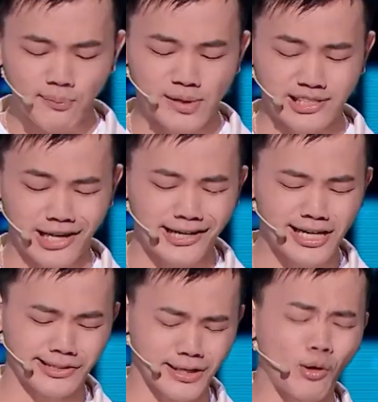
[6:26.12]
别想
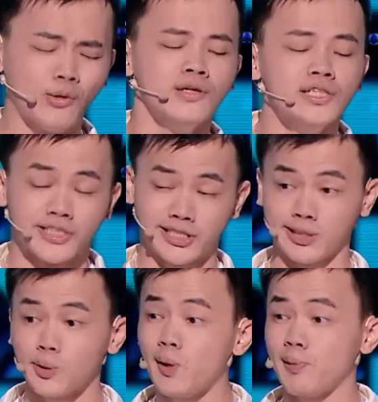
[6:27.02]
演那种
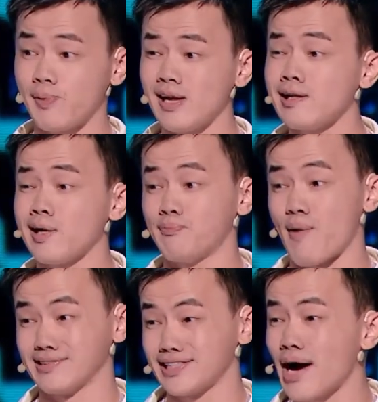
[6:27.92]
警匪片里
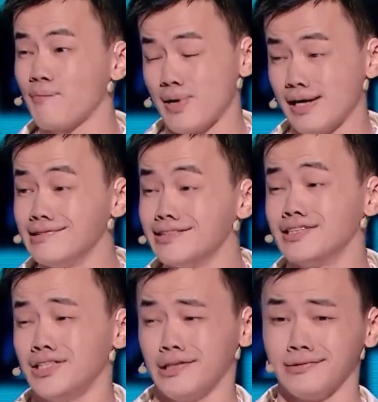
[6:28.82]
绑架别人的
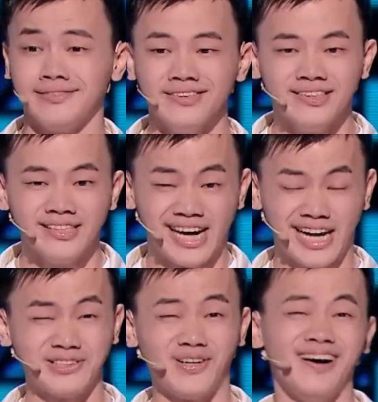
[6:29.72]
人。
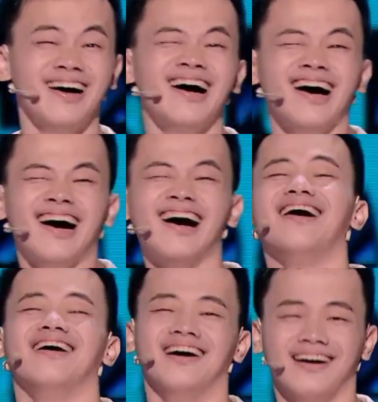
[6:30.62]
他说：
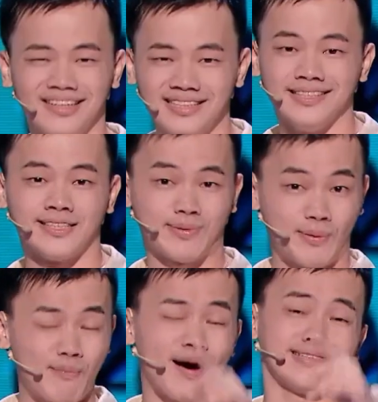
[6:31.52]
哼，怎
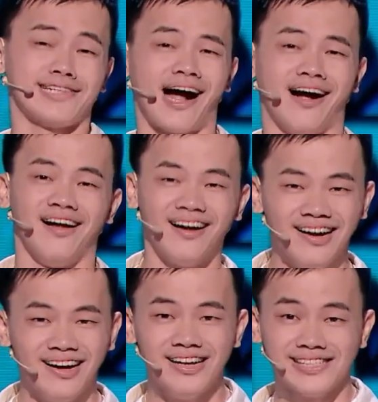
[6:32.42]
么绑架？
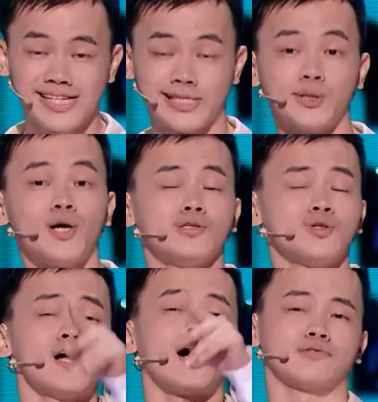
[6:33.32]
你做的
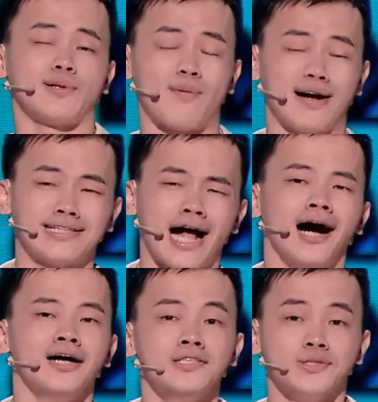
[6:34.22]
最好的绑
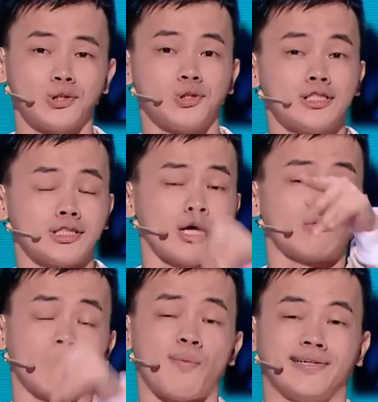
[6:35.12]
架就是道
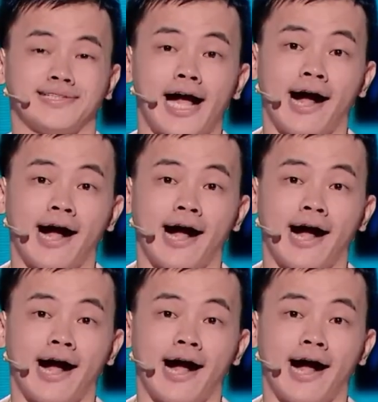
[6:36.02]
德绑架。